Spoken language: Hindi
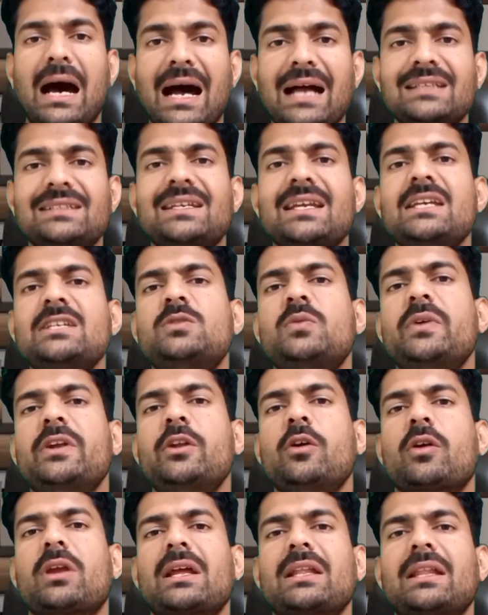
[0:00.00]
आज के इस
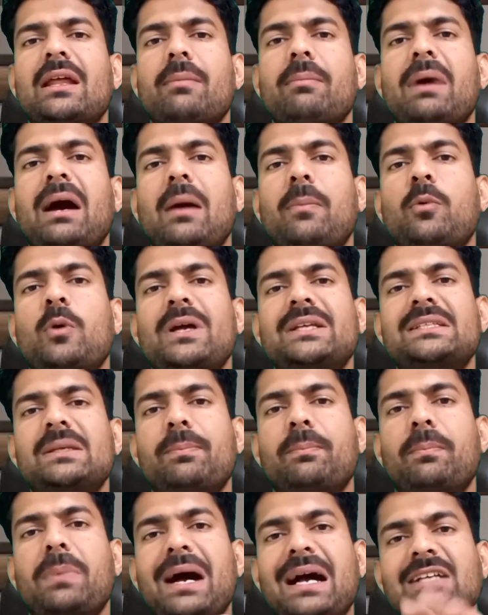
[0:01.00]
वीडियो के अंदर मैं आपको ऐसे
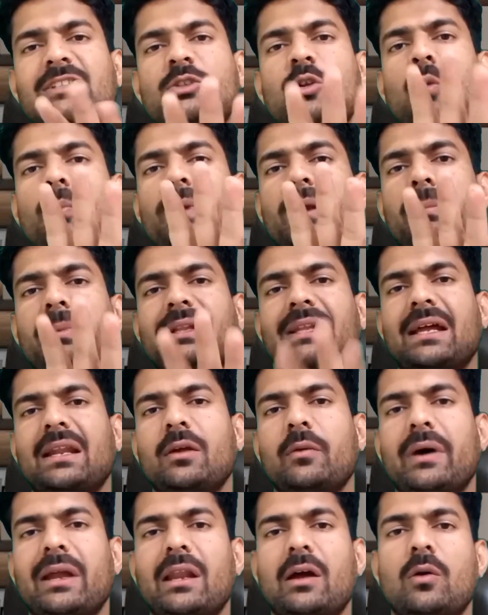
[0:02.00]
पांच टॉपिक
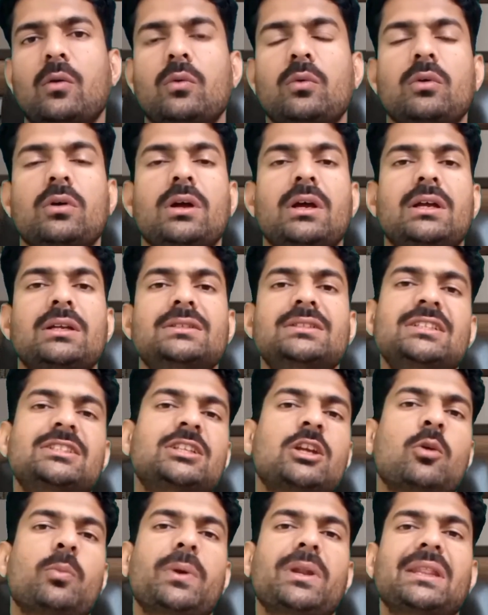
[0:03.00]
बताने वाला हूं
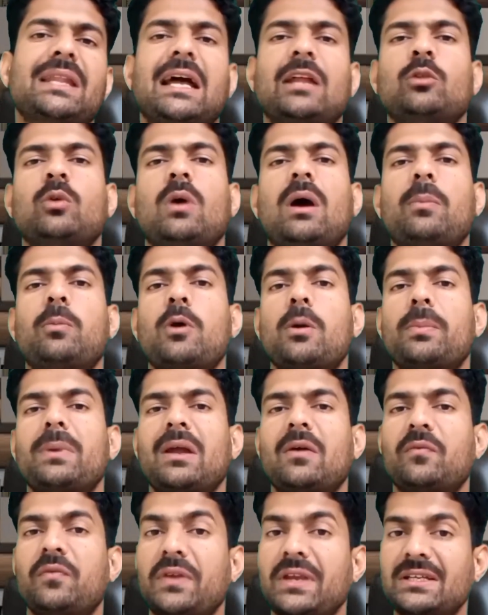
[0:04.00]
जिसके ऊपर ना तो आपको
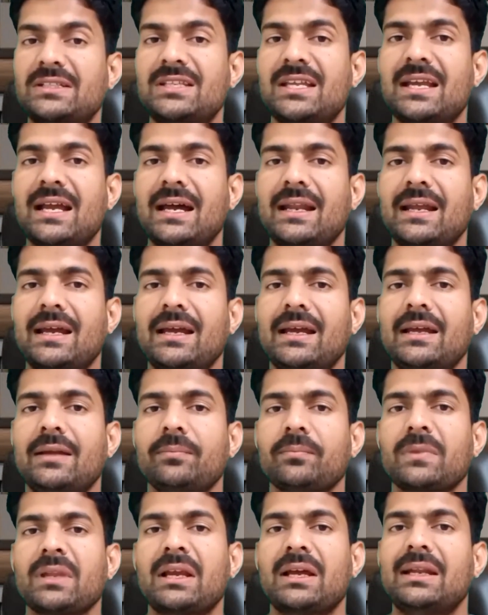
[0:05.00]
अपना फेस दिखाना है
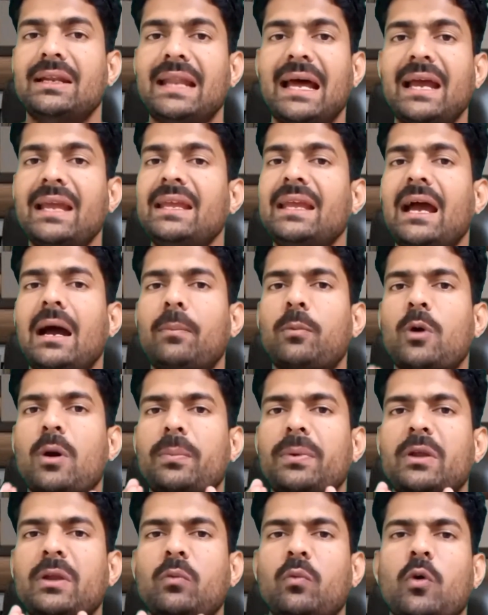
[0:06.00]
ना ही आपको
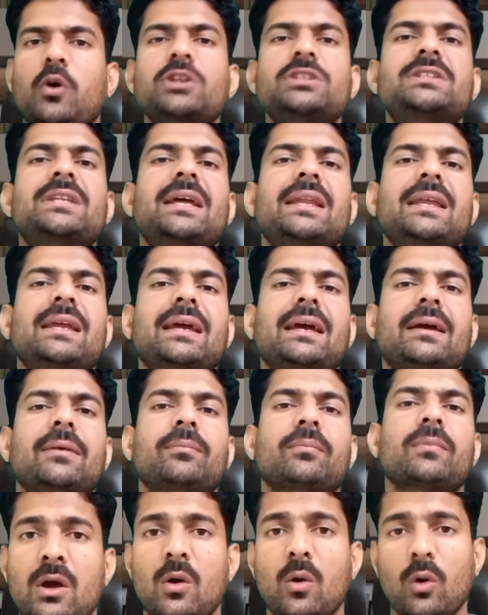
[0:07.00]
अपनी वॉइस देनी है
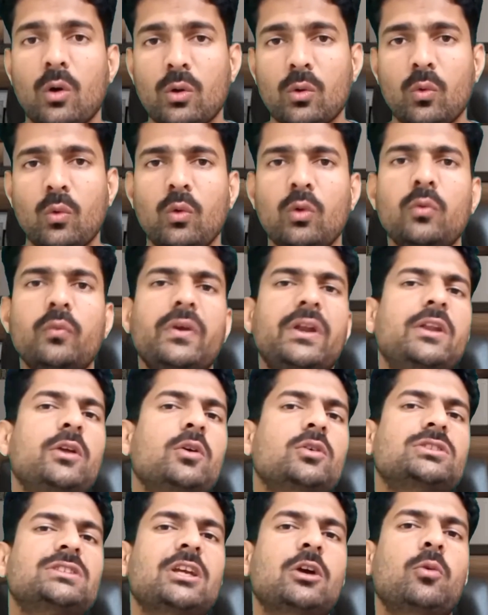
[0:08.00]
और उन
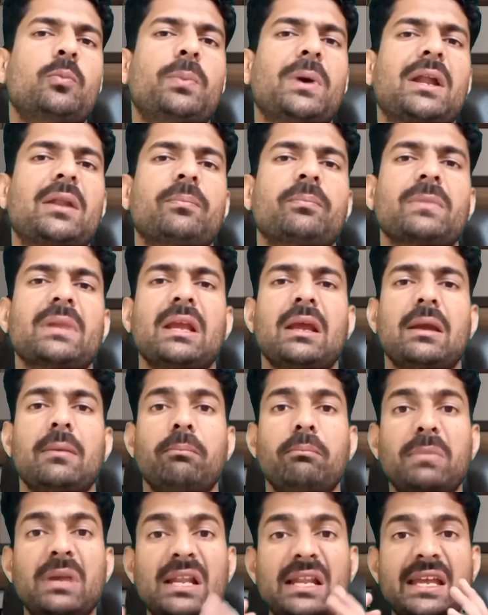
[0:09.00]
वीडियोस के ऊपर
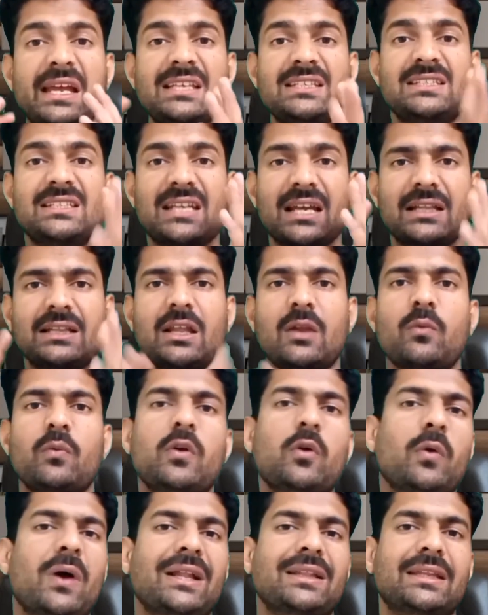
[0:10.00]
मिलियंस के अंदर
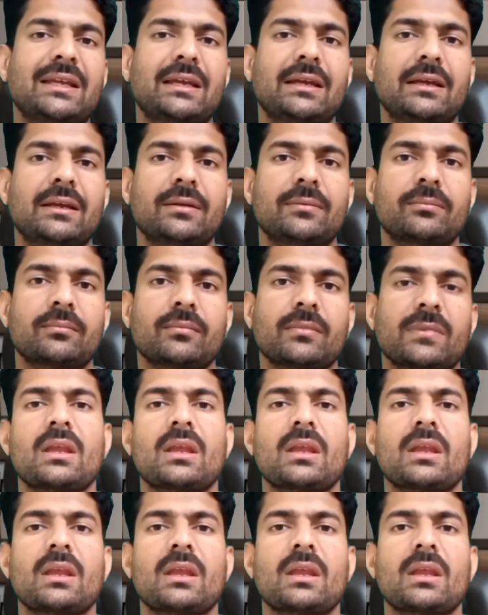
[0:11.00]
व्यू आते हैं